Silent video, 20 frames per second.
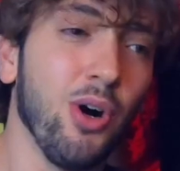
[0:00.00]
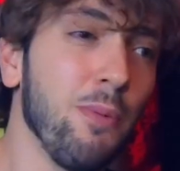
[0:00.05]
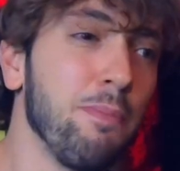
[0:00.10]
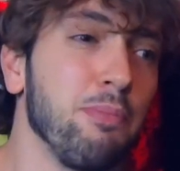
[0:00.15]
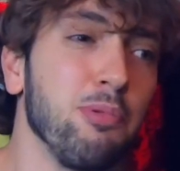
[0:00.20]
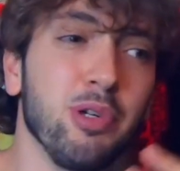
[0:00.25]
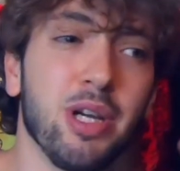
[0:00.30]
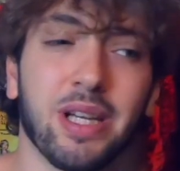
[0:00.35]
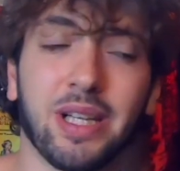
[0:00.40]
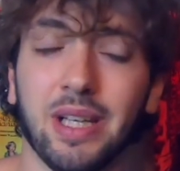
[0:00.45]

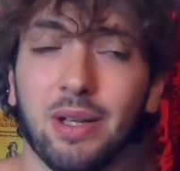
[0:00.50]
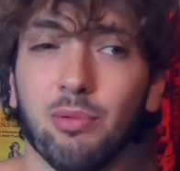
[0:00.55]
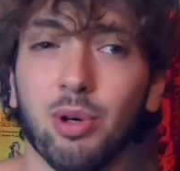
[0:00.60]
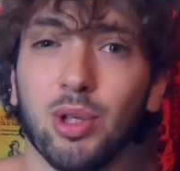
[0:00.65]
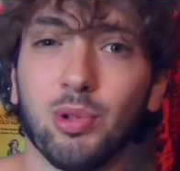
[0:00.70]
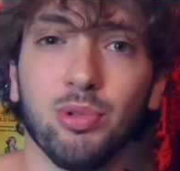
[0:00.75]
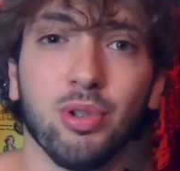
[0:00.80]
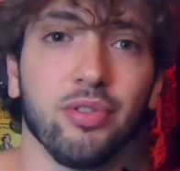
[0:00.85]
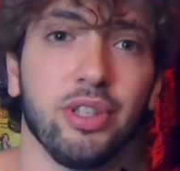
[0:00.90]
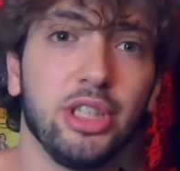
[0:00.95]
oppure che
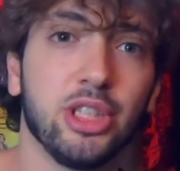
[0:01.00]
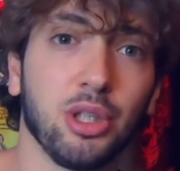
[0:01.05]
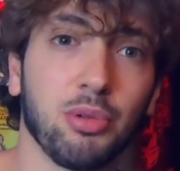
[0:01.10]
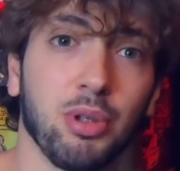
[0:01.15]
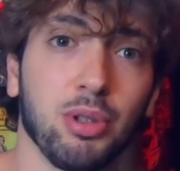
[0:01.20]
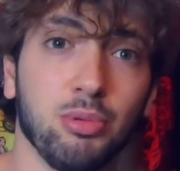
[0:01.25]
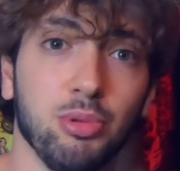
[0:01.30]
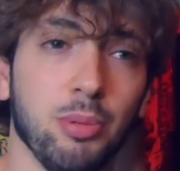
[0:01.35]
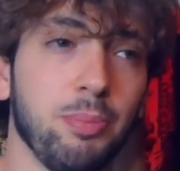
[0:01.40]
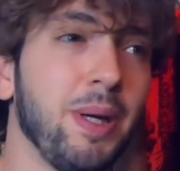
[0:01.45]
qualcuno vince e
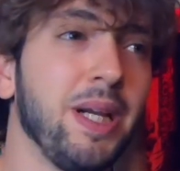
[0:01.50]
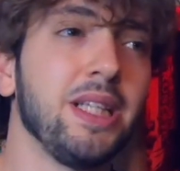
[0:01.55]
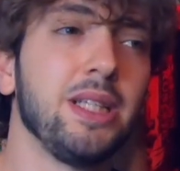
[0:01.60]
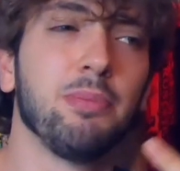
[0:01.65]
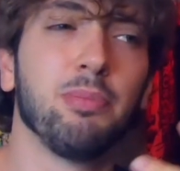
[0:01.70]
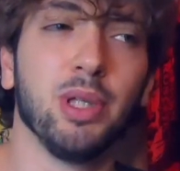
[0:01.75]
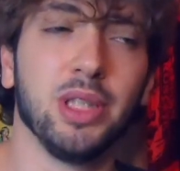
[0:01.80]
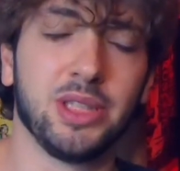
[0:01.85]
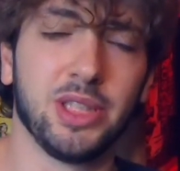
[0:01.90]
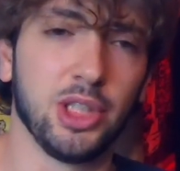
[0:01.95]
qualcuno
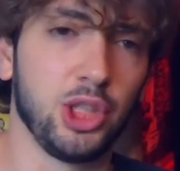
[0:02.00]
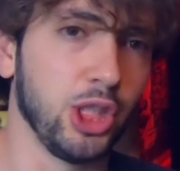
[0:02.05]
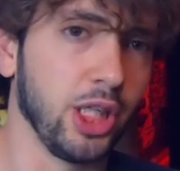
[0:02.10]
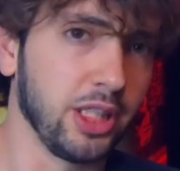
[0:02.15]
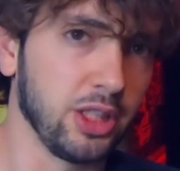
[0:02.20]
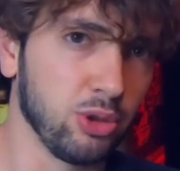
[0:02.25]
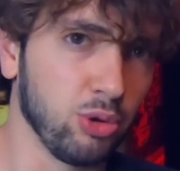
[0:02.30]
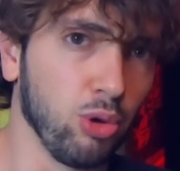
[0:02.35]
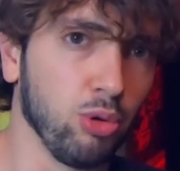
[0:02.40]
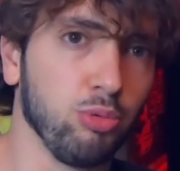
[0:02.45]
perde, può esserci
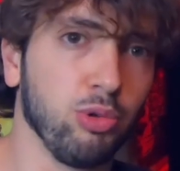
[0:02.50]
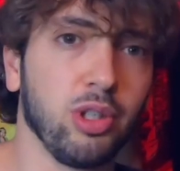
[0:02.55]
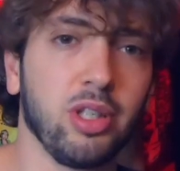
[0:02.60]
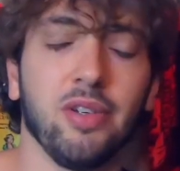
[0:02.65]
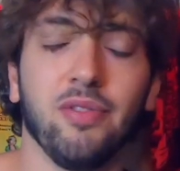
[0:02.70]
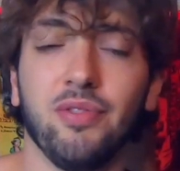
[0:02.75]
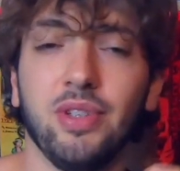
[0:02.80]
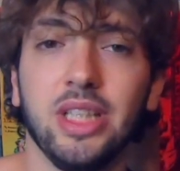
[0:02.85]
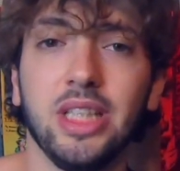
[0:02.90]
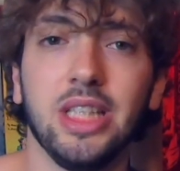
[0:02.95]
anche solo uno
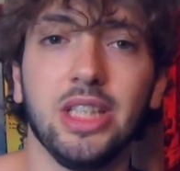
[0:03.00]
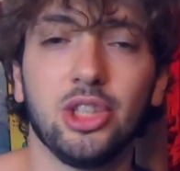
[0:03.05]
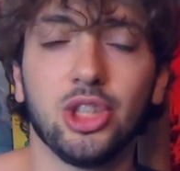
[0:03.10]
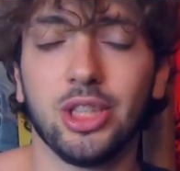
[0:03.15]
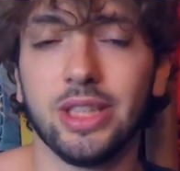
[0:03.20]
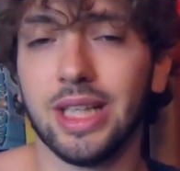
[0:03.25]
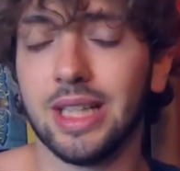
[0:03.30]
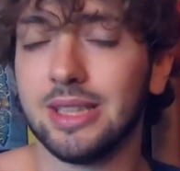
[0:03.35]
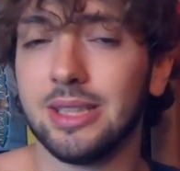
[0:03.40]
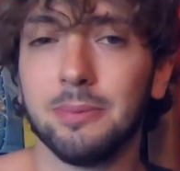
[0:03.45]
che
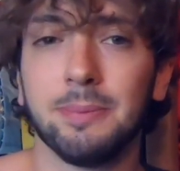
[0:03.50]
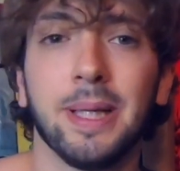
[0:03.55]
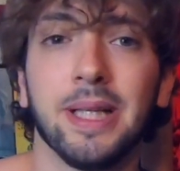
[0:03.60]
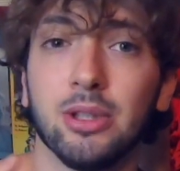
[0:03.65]
vince, gli altri